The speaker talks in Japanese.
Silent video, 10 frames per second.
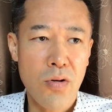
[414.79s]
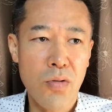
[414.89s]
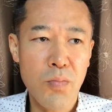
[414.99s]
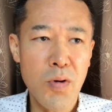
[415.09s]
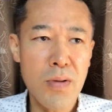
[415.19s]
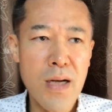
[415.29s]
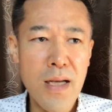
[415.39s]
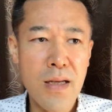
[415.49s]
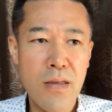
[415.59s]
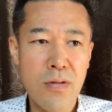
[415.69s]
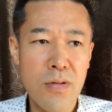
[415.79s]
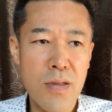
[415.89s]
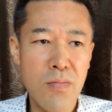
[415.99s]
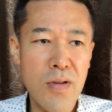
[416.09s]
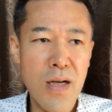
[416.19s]
根本解決
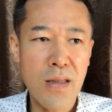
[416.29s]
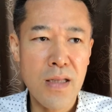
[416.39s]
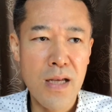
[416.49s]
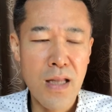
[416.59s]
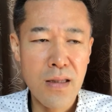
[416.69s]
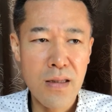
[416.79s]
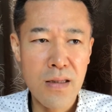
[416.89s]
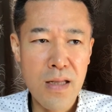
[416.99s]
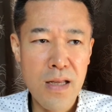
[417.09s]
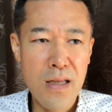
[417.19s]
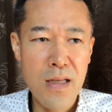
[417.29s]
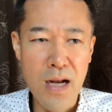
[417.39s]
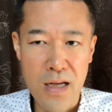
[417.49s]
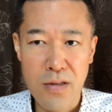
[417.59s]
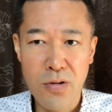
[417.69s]
に向かってやってい
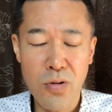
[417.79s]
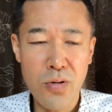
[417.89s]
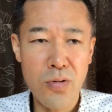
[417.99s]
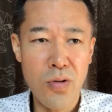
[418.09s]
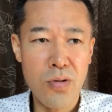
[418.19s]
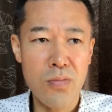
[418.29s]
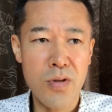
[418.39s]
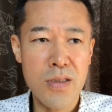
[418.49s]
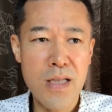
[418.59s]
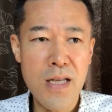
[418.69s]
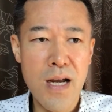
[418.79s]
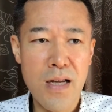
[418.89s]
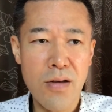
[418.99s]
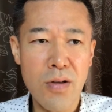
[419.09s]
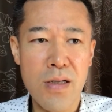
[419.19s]
ないそういう努力もしてな
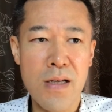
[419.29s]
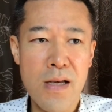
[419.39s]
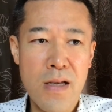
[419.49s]
いのに